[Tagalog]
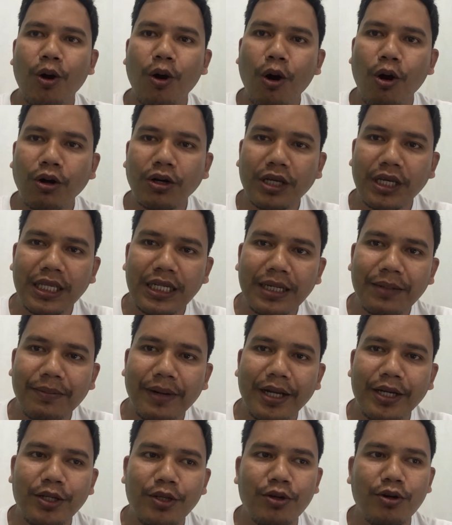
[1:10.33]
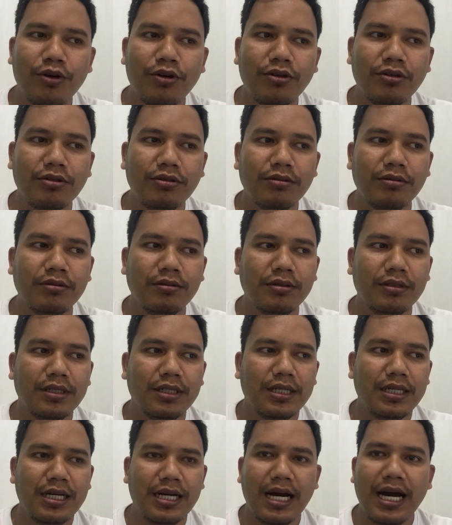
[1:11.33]
okay naman yung
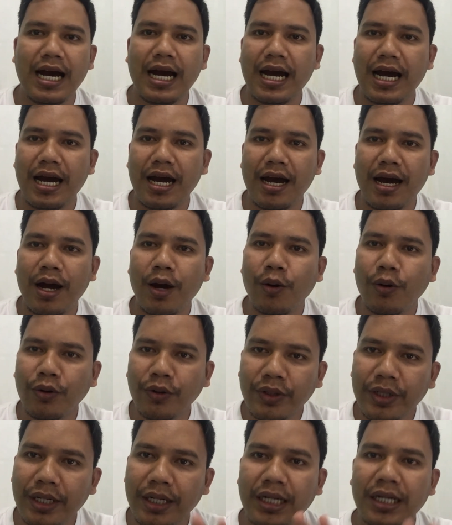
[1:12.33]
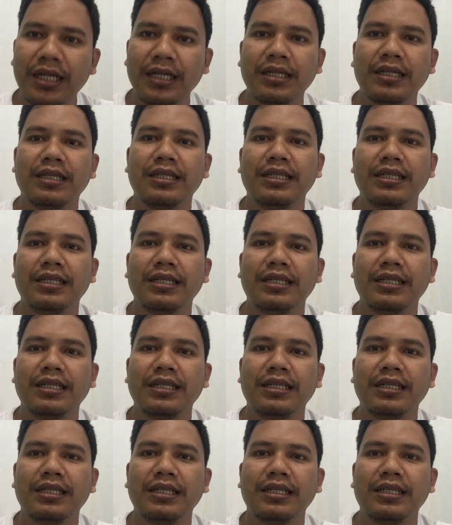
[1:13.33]
uh, owner,